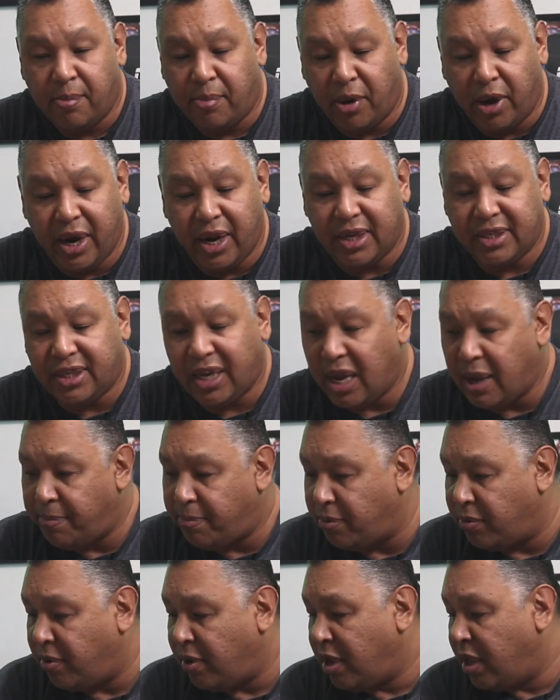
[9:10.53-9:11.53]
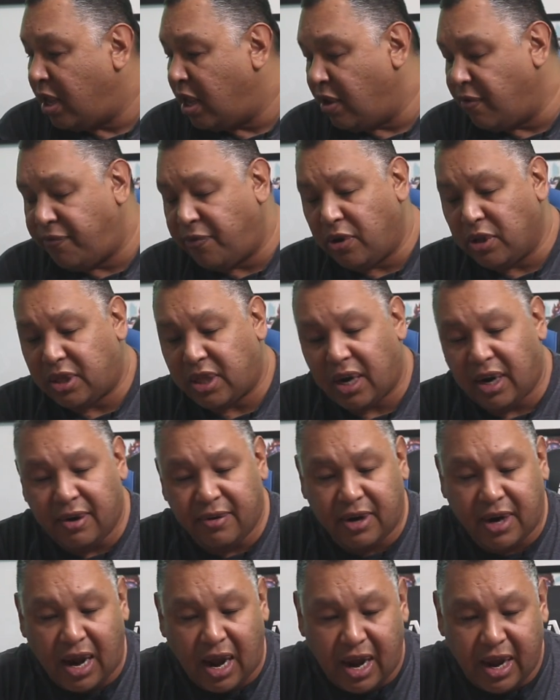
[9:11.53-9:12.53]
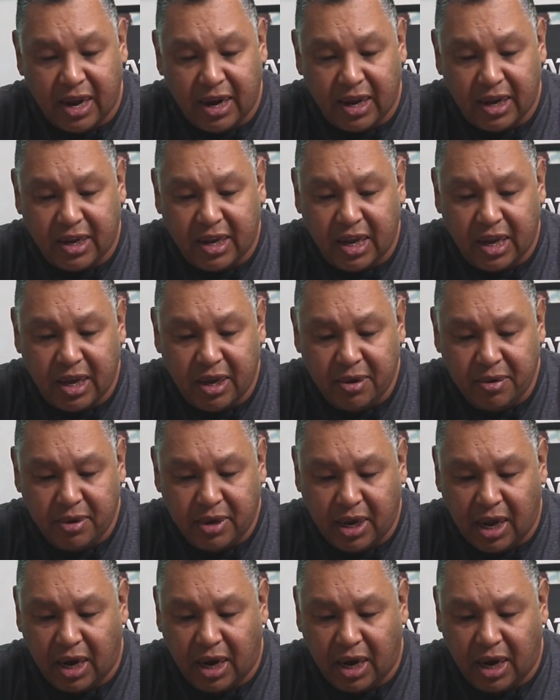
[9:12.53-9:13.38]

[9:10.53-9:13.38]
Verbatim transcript: Por exemplo, eu vou trancar ela aqui,